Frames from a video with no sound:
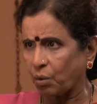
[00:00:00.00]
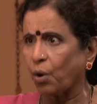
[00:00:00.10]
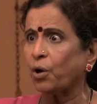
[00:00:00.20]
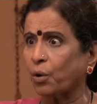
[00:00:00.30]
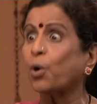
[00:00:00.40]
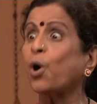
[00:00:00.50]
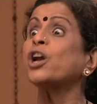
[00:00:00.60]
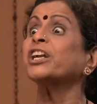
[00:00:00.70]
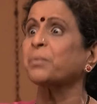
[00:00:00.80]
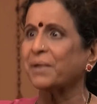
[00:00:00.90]

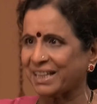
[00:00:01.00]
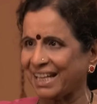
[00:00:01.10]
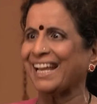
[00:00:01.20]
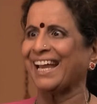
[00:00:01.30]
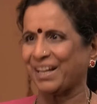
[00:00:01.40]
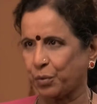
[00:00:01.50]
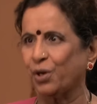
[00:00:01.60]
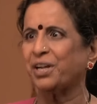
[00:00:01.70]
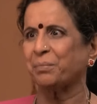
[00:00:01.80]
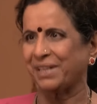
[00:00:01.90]
بالمحكمة إيه، بالمحكمة صاروا
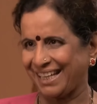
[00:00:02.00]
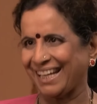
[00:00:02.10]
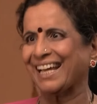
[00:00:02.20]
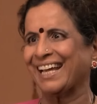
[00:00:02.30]
بالمحكمة